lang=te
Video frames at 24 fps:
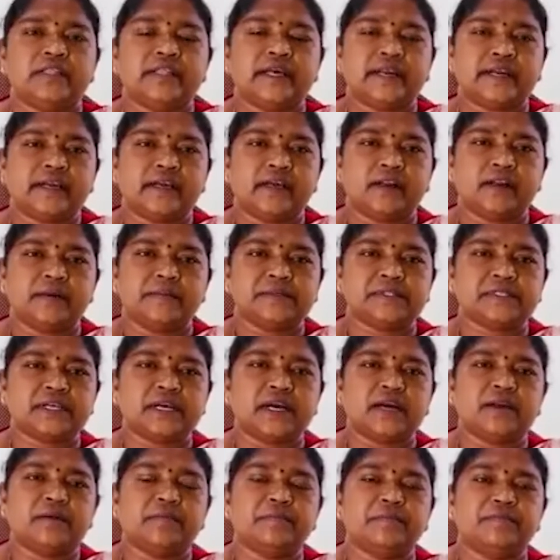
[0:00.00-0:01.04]
అందరికీ
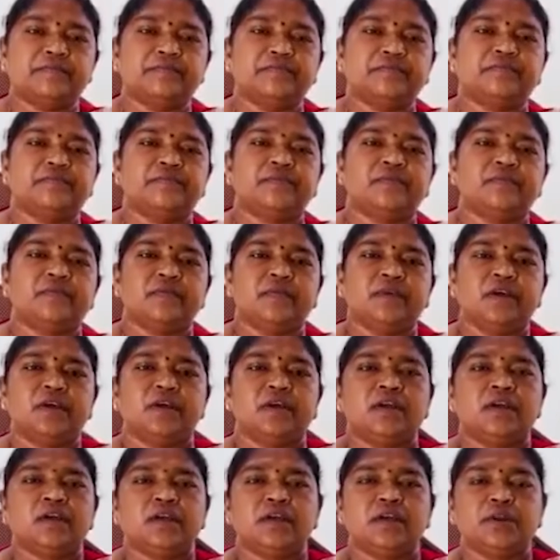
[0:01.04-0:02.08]
నమస్కారం
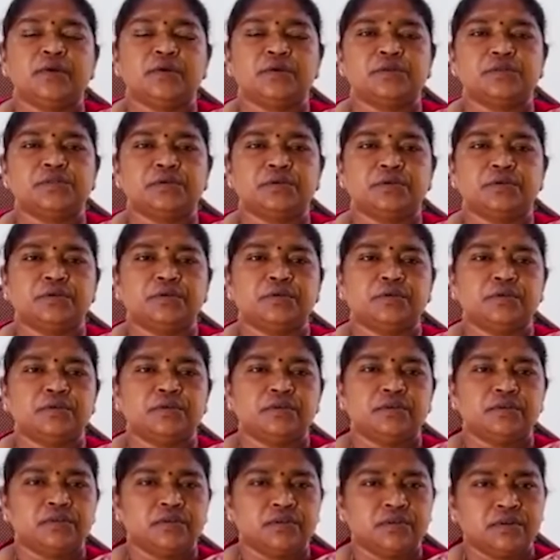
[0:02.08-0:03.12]
ఈరోజు
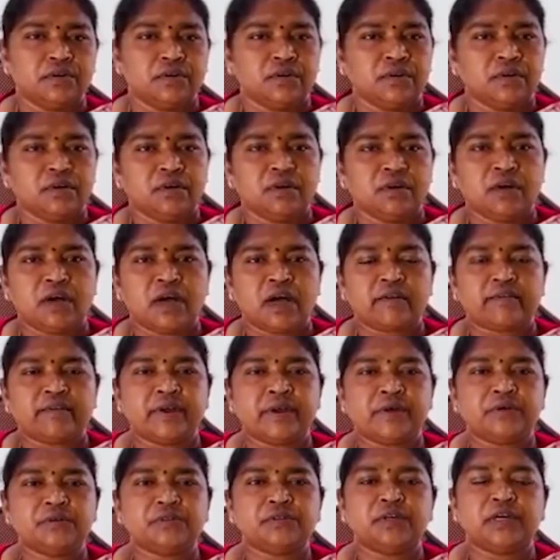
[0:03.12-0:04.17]

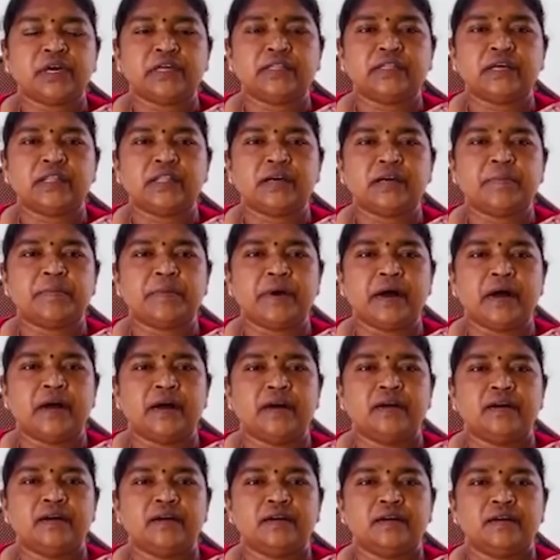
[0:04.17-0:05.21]
అరవై రోజులుగా దాదాపుగా
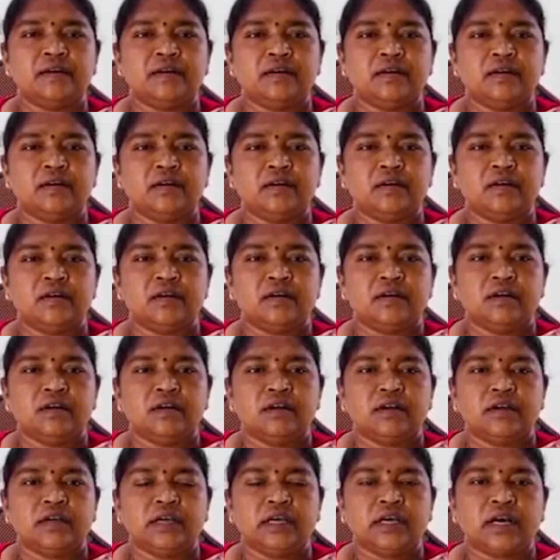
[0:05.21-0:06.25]

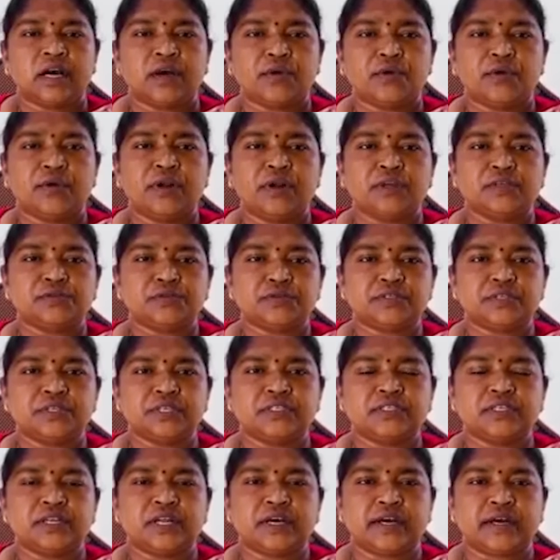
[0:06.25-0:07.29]
ఈ కరోనా
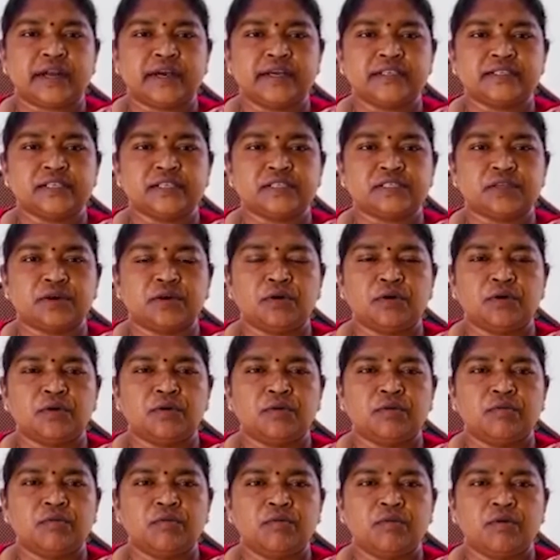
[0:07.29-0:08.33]
సృష్టించిన క్రైసిస్లో
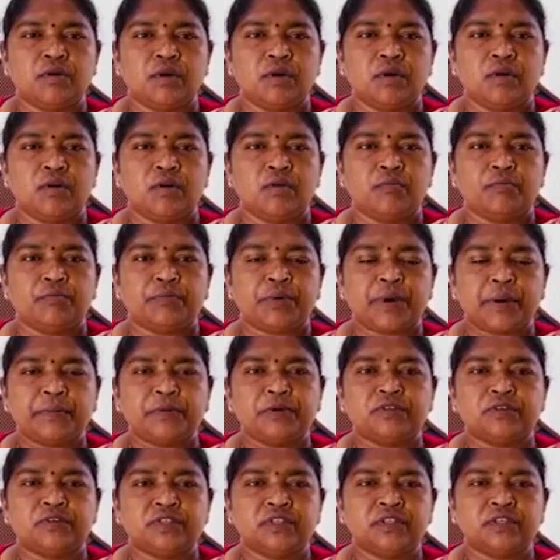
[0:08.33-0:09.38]

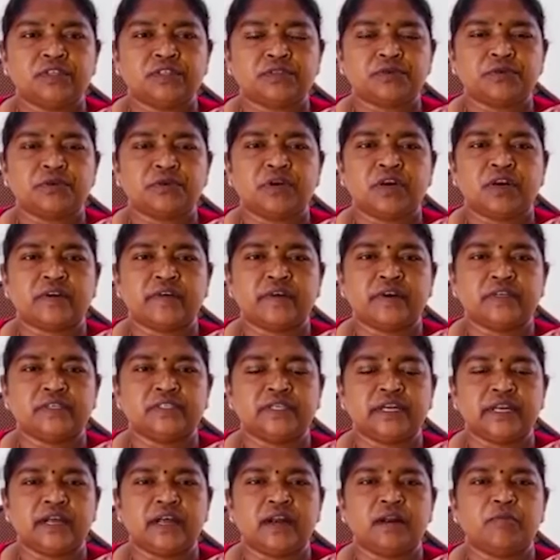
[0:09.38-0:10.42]
ప్రభుత్వం తీసుకున్నటువంటి
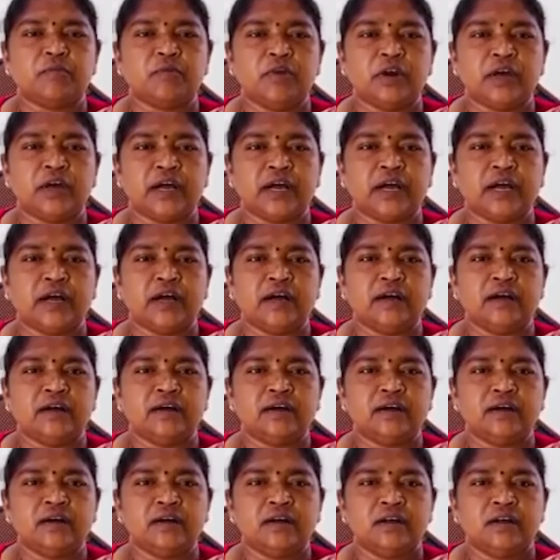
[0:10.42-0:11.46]
చర్యల మూలంగా
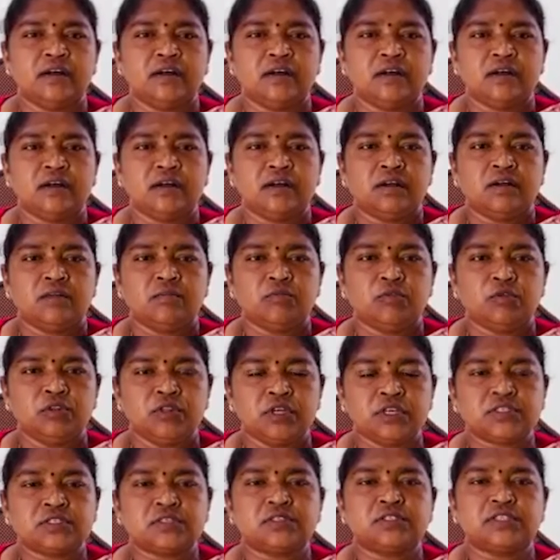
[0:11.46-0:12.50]

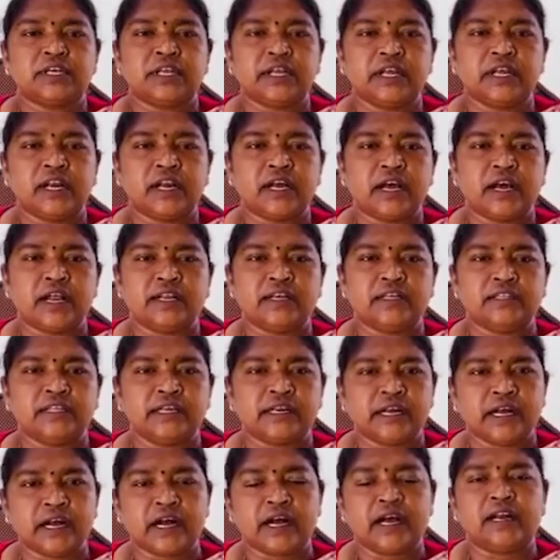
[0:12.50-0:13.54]
ముందస్తు చర్యలు కానీ
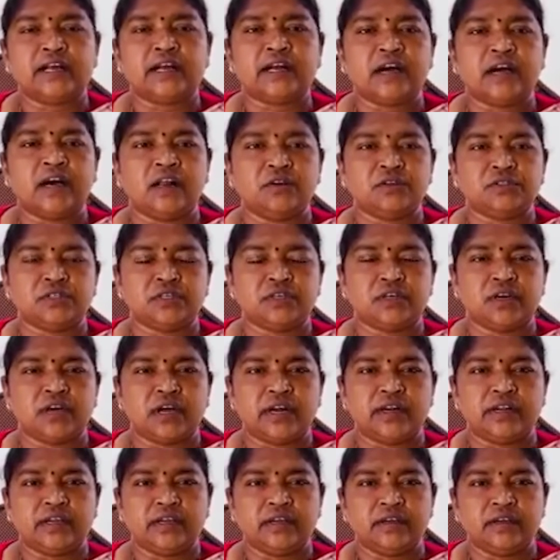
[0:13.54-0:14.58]
దీర్ఘకాలిక ఆలోచనలు
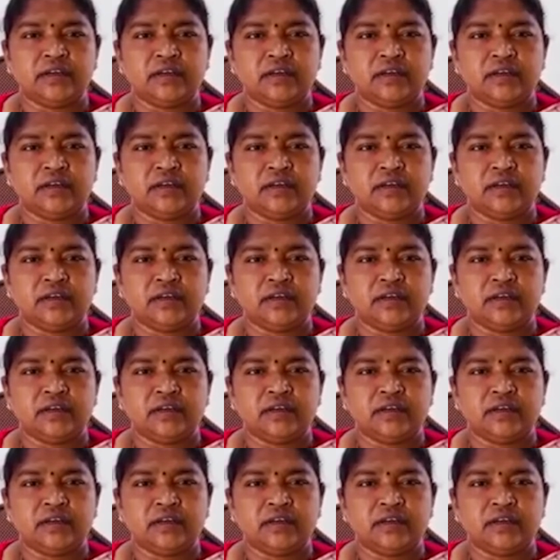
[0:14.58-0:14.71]
కానీ